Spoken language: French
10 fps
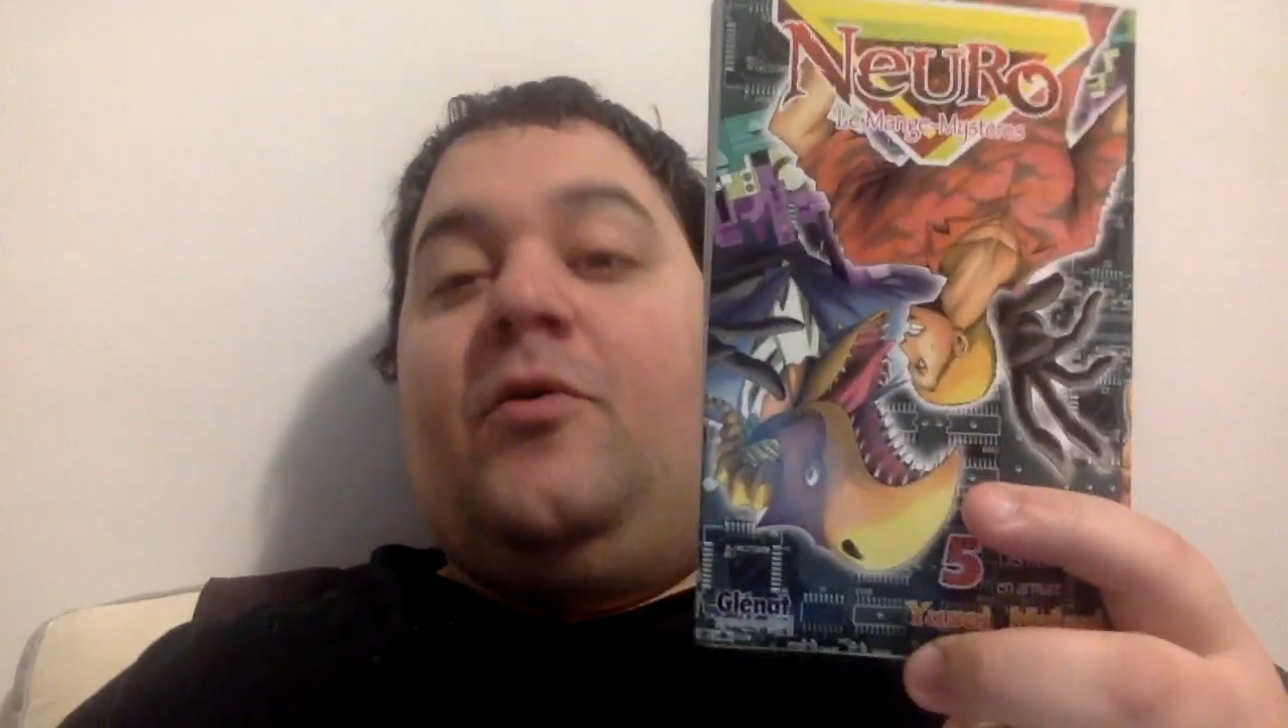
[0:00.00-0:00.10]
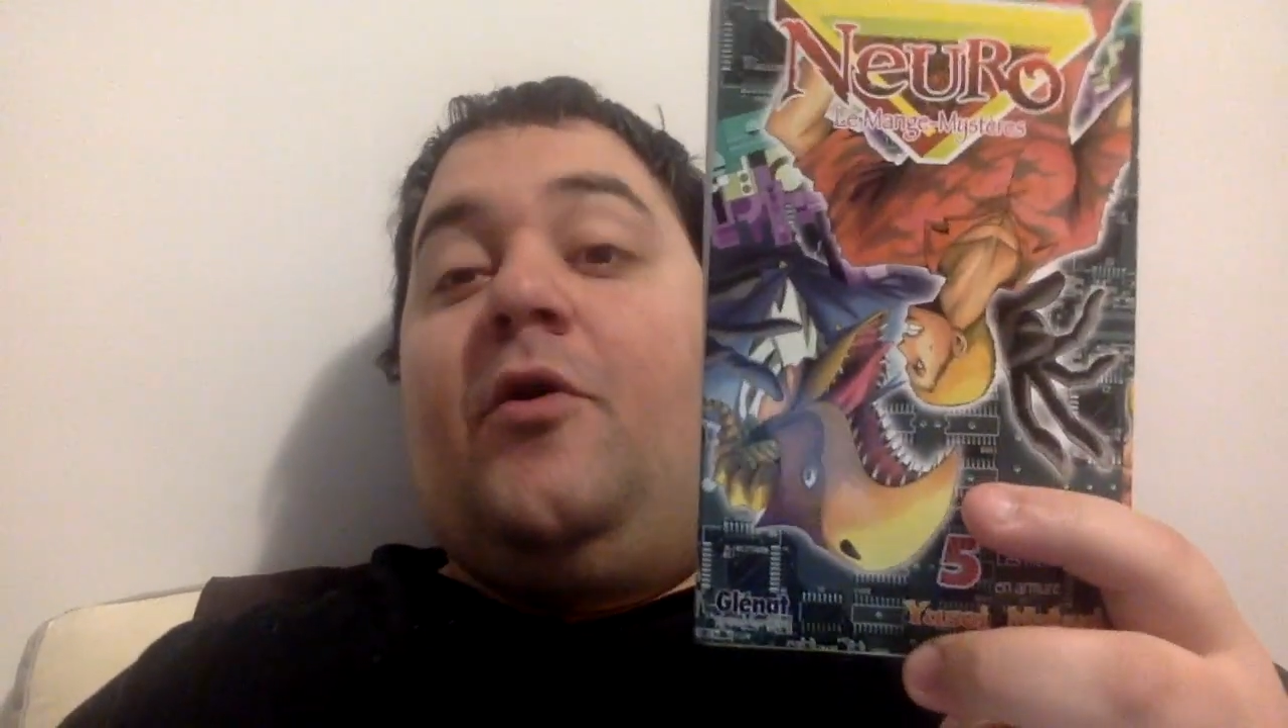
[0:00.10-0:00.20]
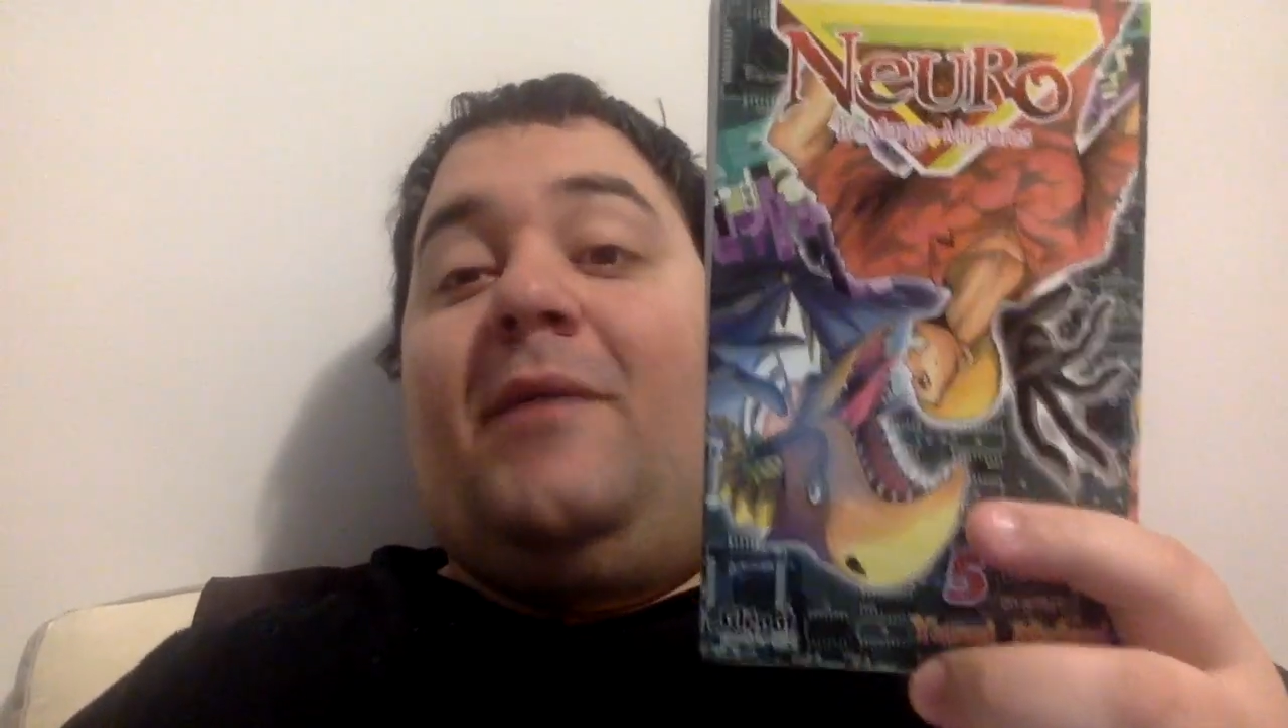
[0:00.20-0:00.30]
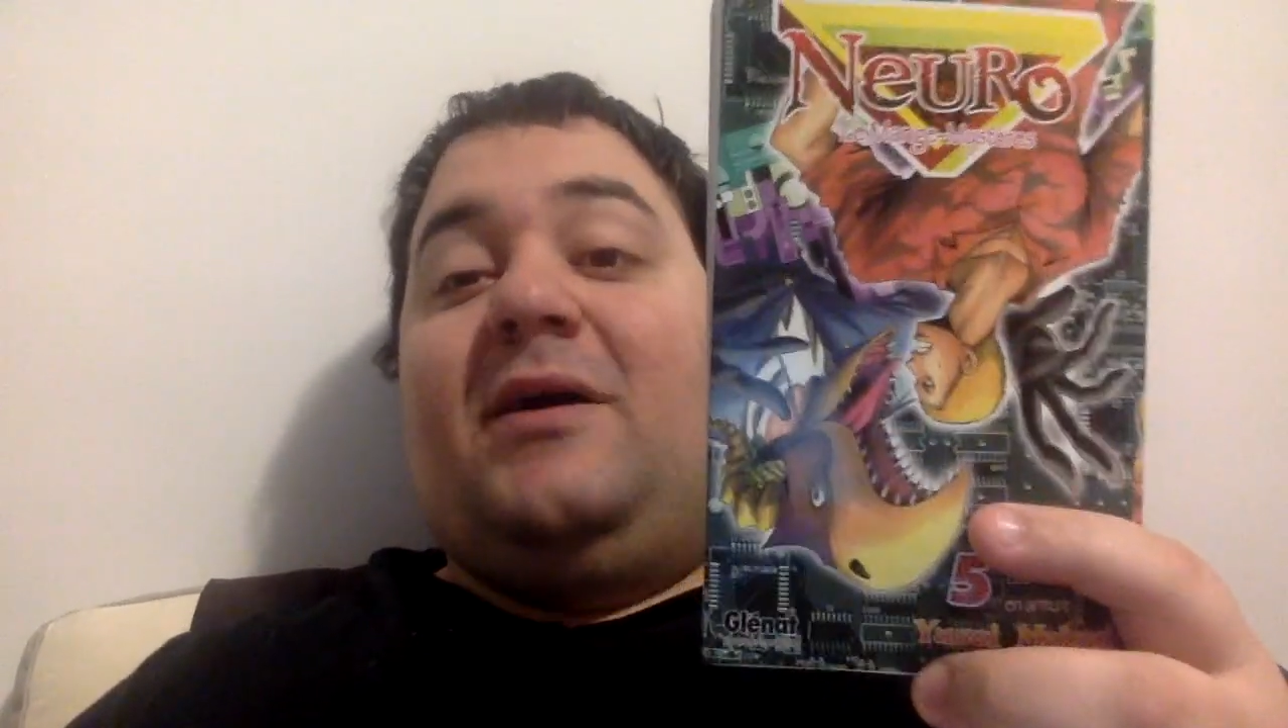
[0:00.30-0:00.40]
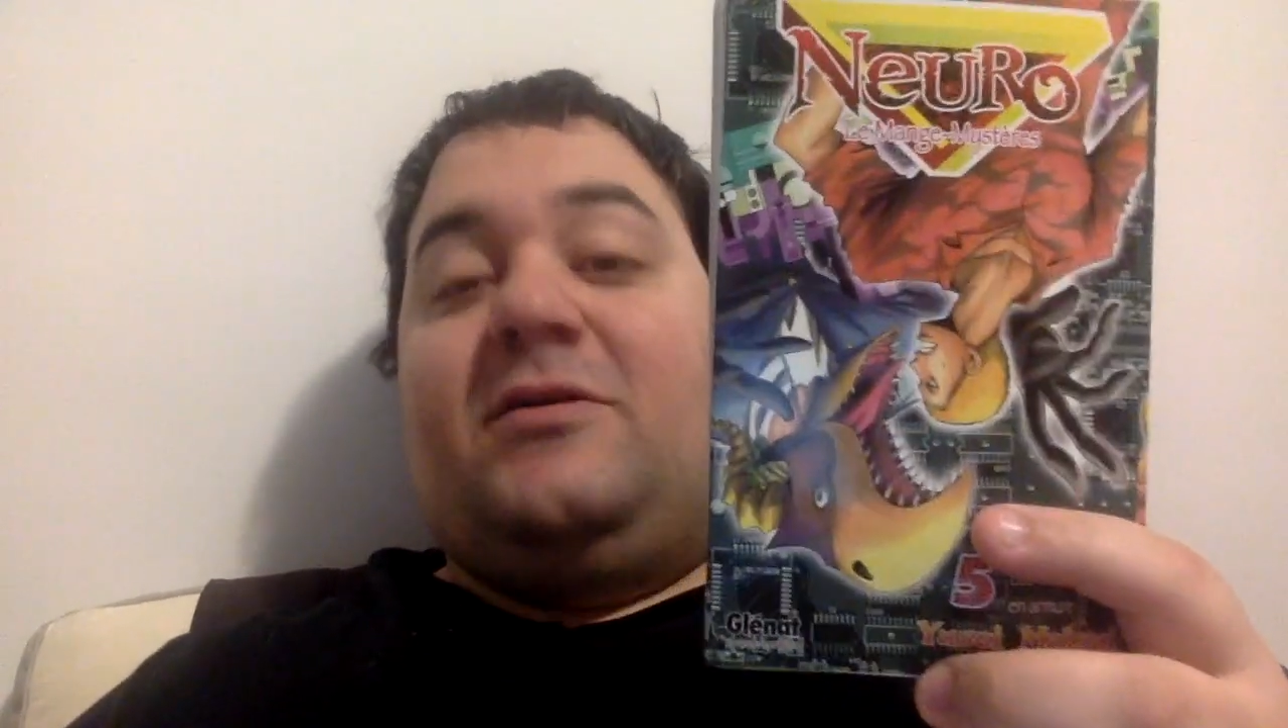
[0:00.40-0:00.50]

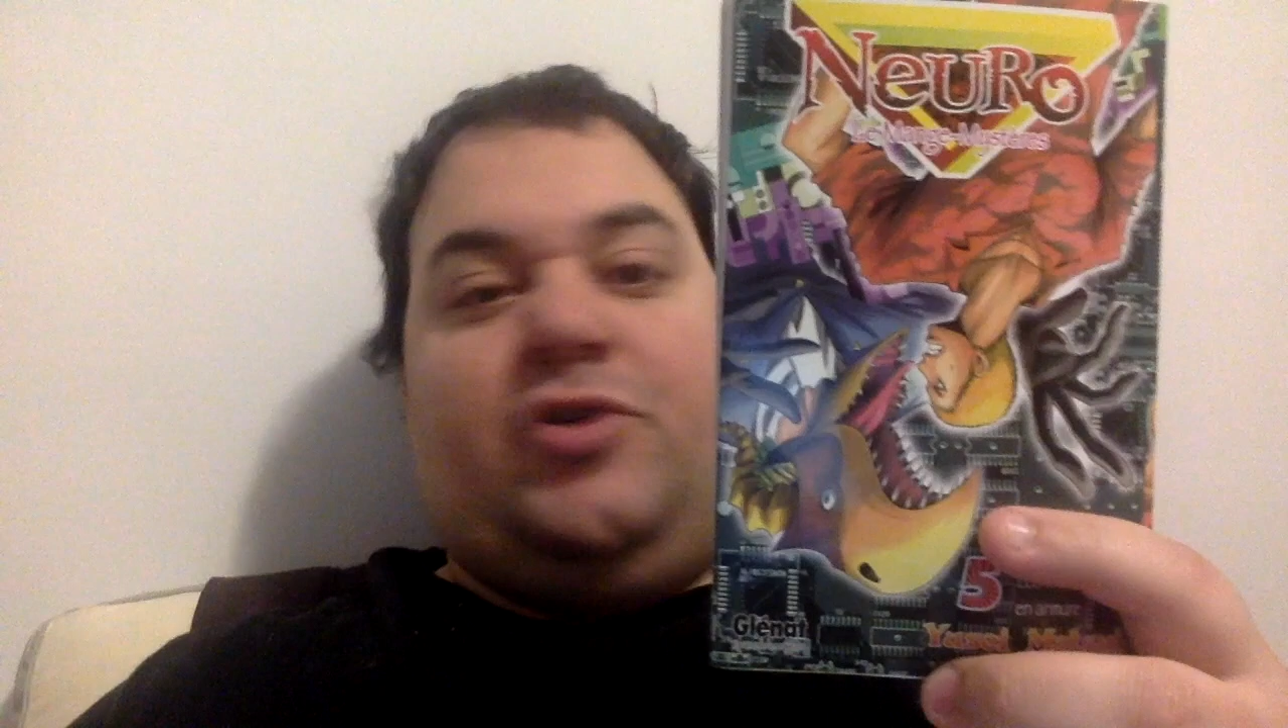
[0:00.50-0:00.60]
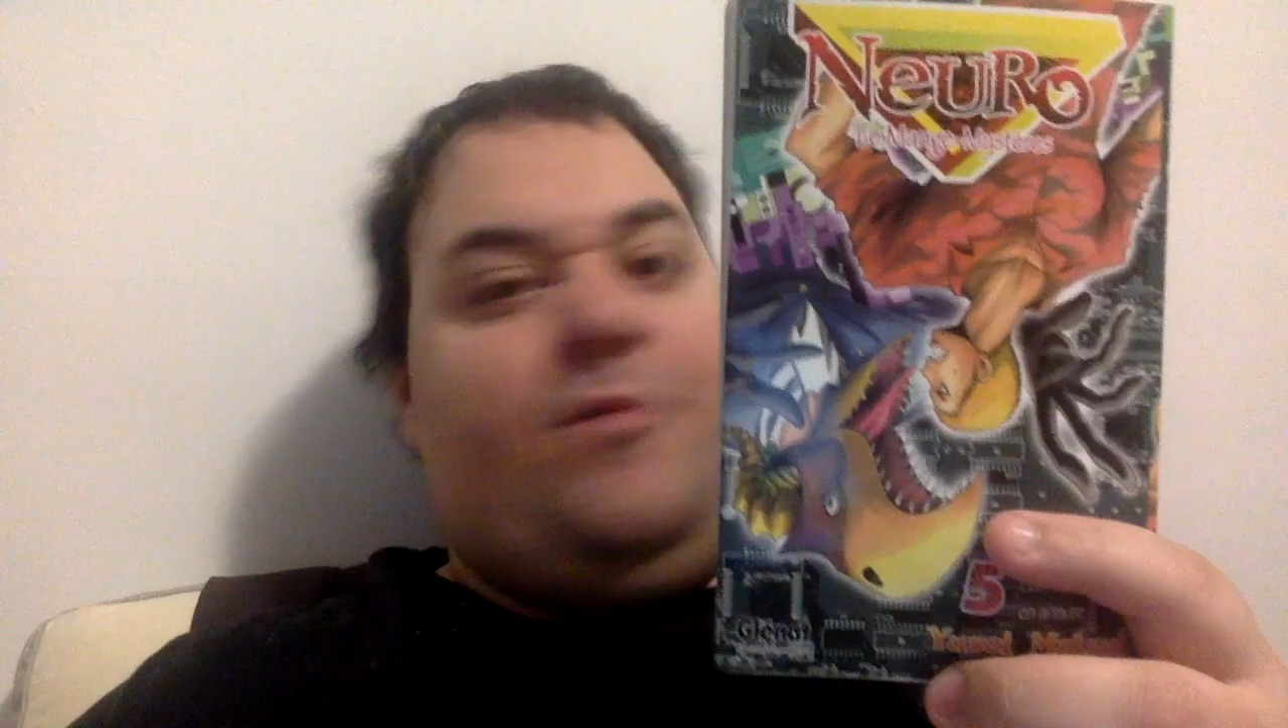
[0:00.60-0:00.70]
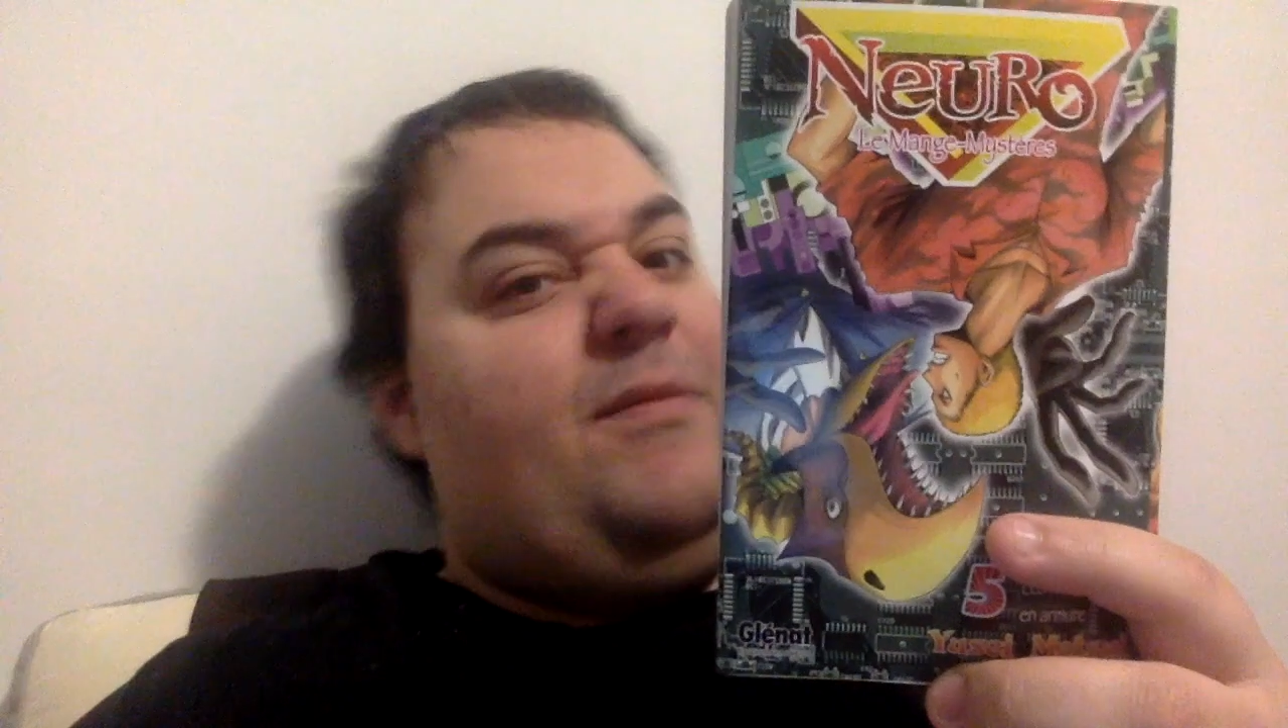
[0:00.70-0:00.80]
le mange